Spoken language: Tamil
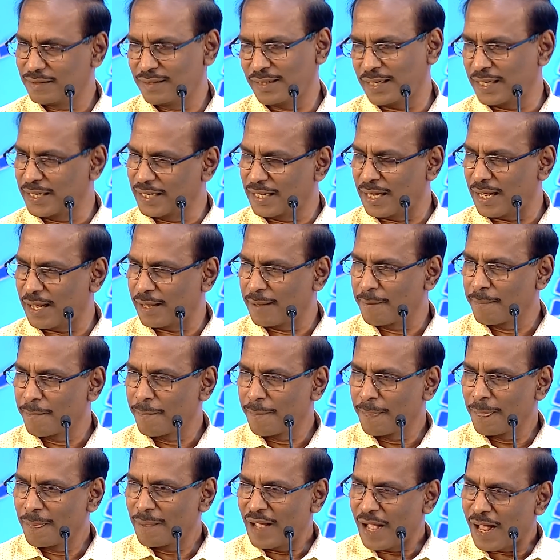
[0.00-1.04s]
இல்லைங்களா
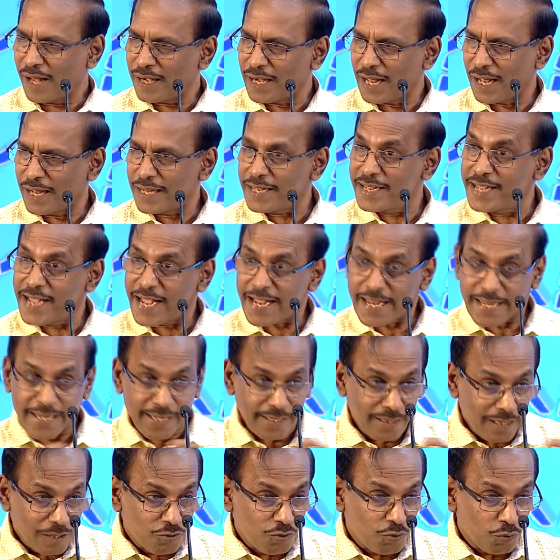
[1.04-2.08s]
ஆனால் ஏன்
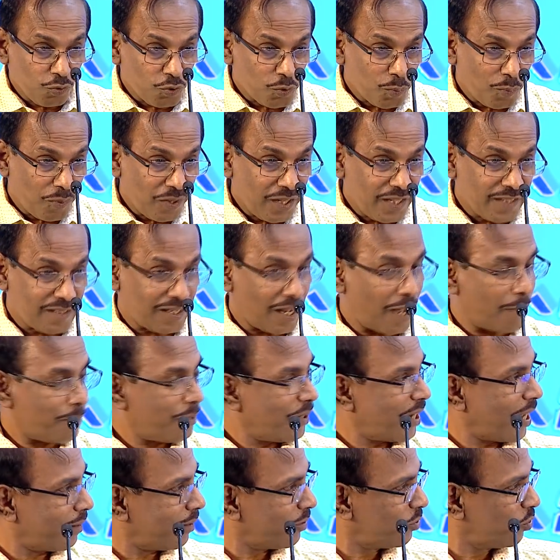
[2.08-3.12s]
இதை சூஸ் பண்ணி
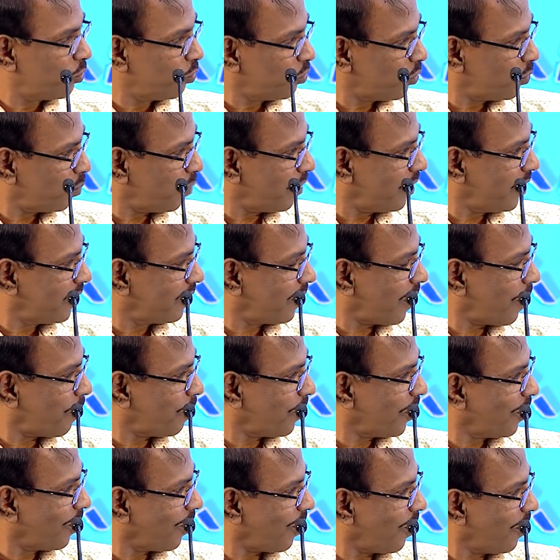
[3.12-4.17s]
சாப்பிட அதை சூஸ் பண்ணி
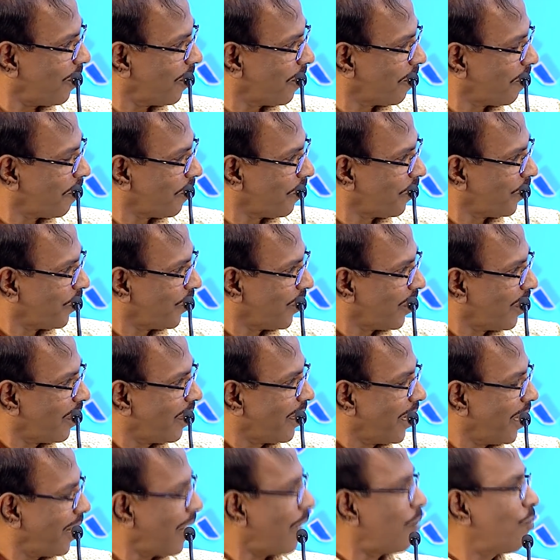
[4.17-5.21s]
சாப்பிடுன்றோம்
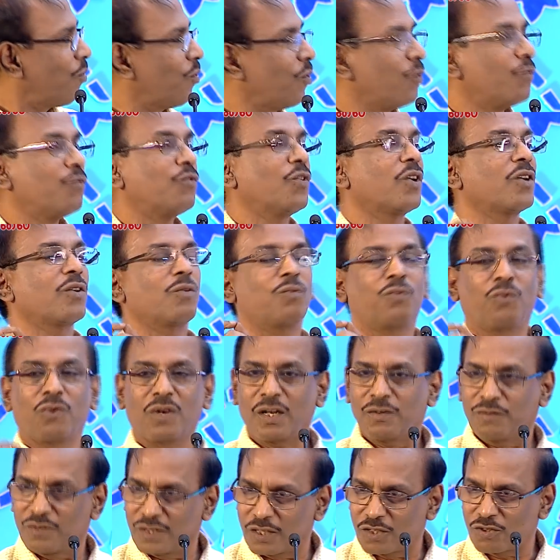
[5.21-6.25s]
ஏன்னா ஒவ்வொரு
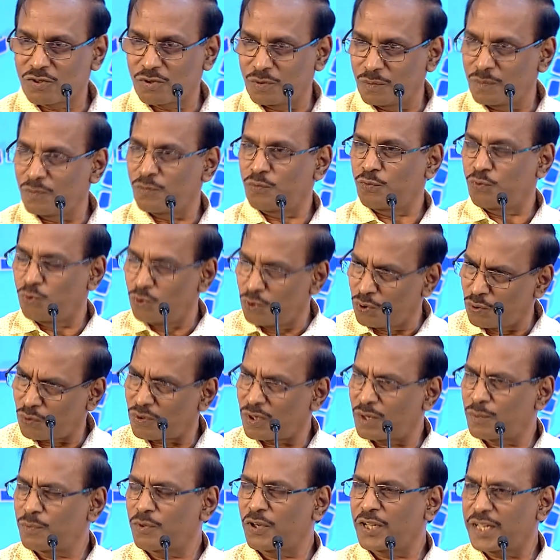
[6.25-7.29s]
உணவுக்கும்
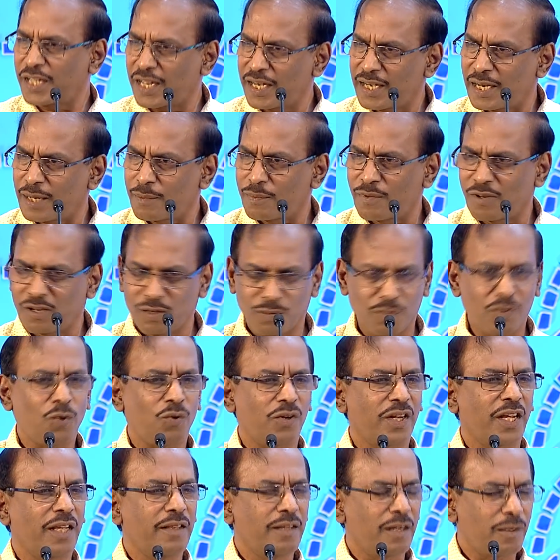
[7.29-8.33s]
உள்ளுக்குள்ளே போய் என்ன பண்ணணும்னு
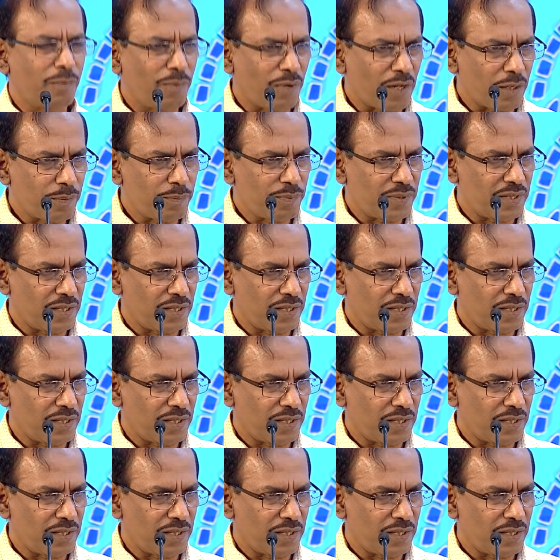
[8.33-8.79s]
ஒரு எதிர்பார்ப்பு